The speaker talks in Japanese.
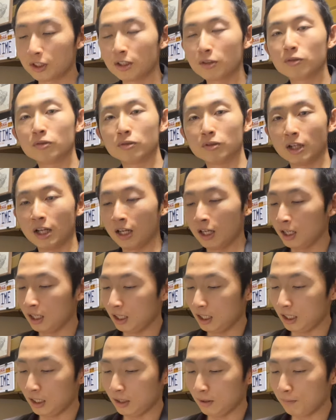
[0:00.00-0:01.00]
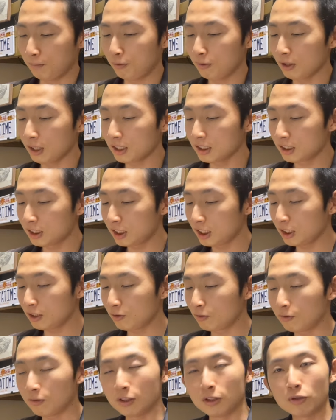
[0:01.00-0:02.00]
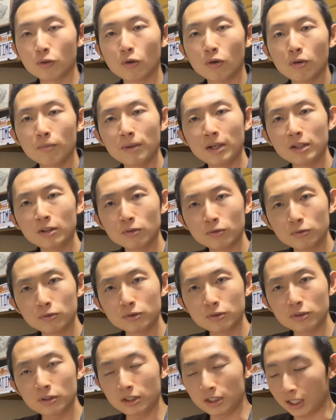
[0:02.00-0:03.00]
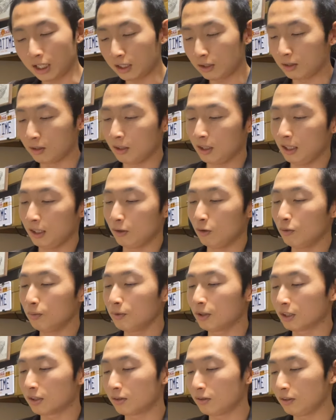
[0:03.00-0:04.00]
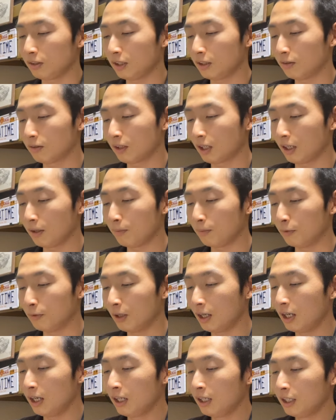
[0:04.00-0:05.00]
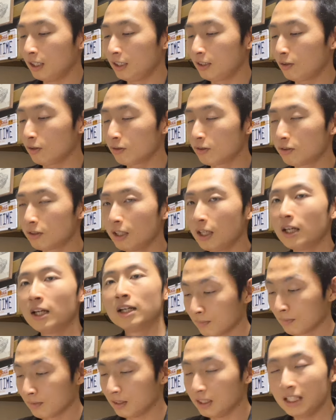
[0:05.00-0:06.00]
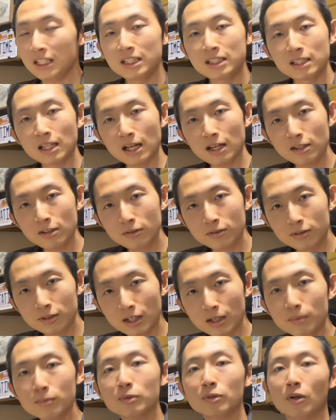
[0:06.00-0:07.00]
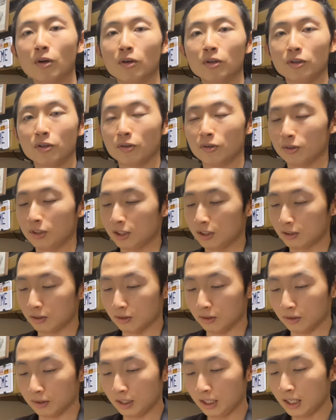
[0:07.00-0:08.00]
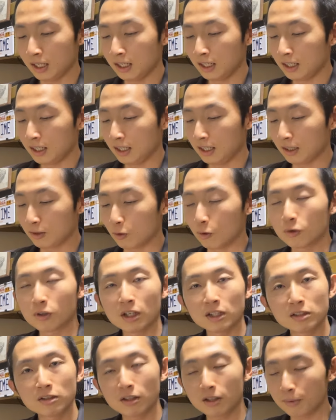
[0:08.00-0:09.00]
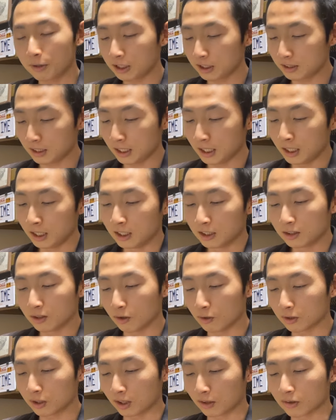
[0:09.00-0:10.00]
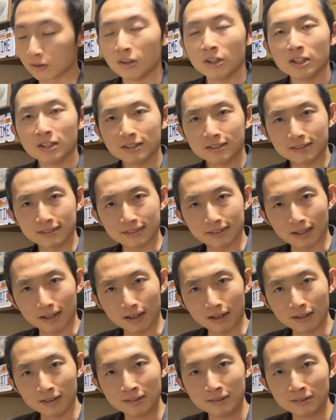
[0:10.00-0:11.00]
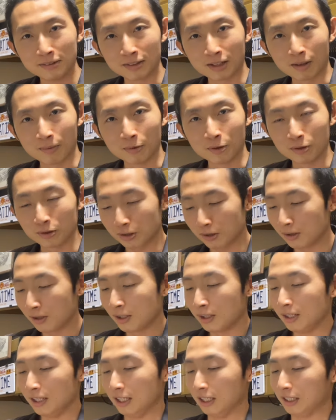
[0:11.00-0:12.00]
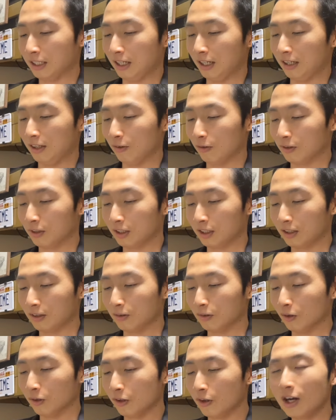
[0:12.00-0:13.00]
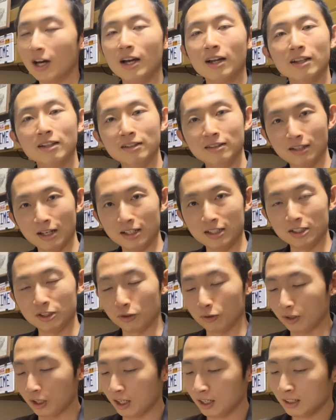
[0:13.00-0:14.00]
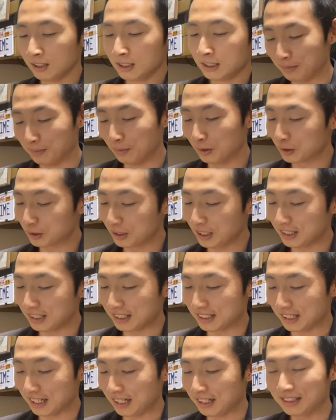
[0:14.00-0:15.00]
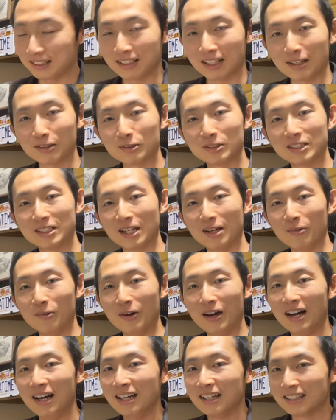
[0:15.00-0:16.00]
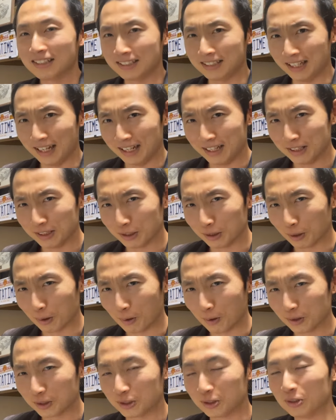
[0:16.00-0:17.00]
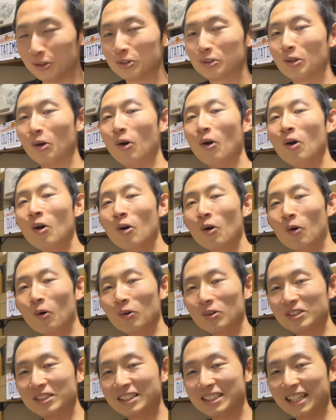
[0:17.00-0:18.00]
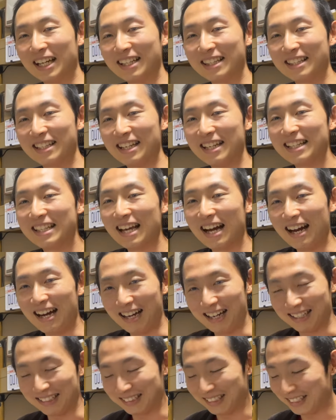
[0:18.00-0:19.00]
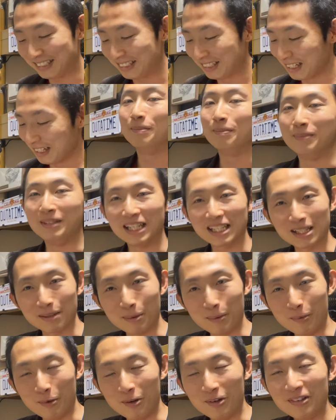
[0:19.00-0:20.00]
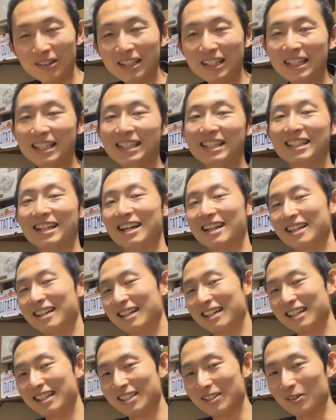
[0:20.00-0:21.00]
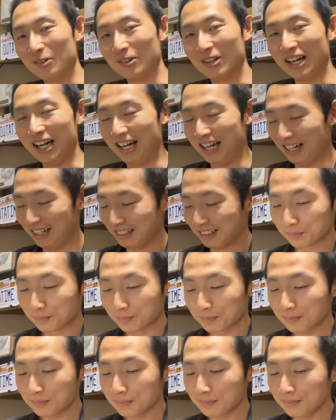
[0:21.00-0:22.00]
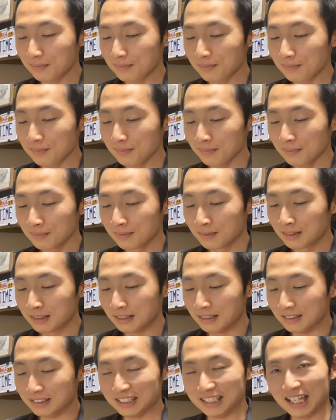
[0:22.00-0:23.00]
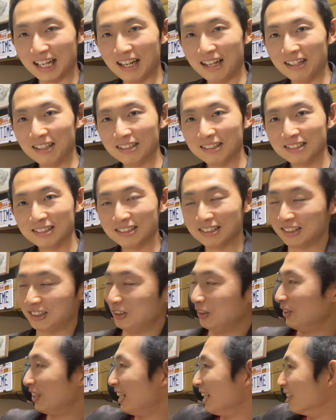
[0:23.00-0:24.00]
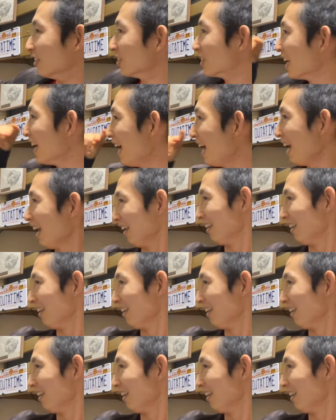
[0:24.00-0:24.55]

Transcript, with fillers: してくるね、えー、プラスチックに透明の薄いね、えゴムがついてるタイプは1つで 23g のようですので、えー、交換すればですねトータル 3g ほど、えー、軽量化できるのではないでしょうかもうすでにですね田口さんは検討中とおっしゃっていたはずです皆様もいかがでしょうかじゃあ次行くぜ